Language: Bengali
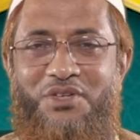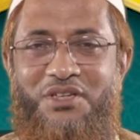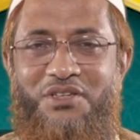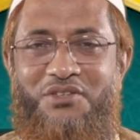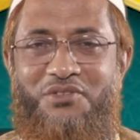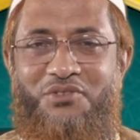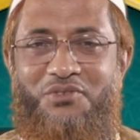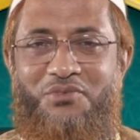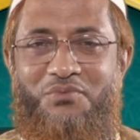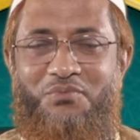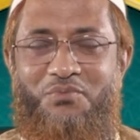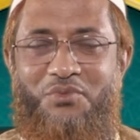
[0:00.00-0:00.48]

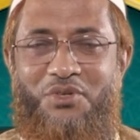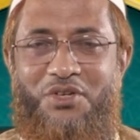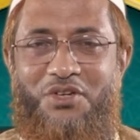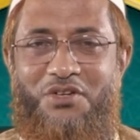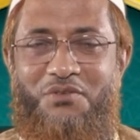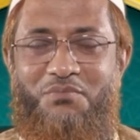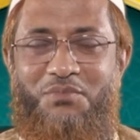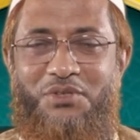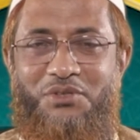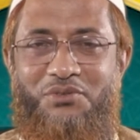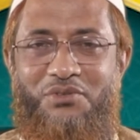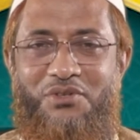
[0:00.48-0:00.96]
আলাইকুম
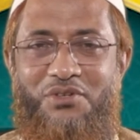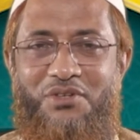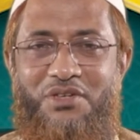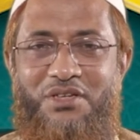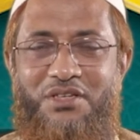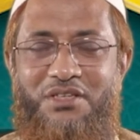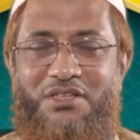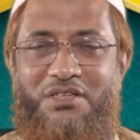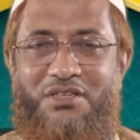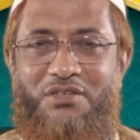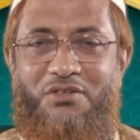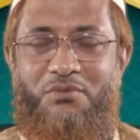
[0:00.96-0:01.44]

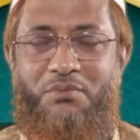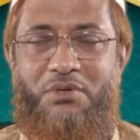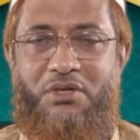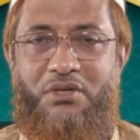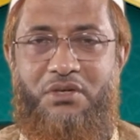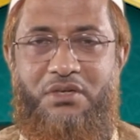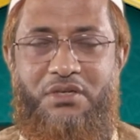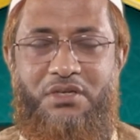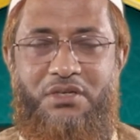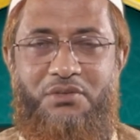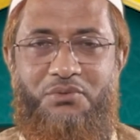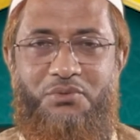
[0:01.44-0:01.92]
রহমতুল্লাহি
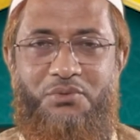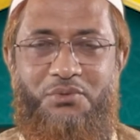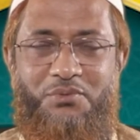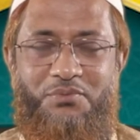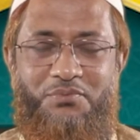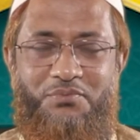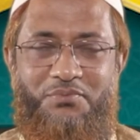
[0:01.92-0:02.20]
বরাকাত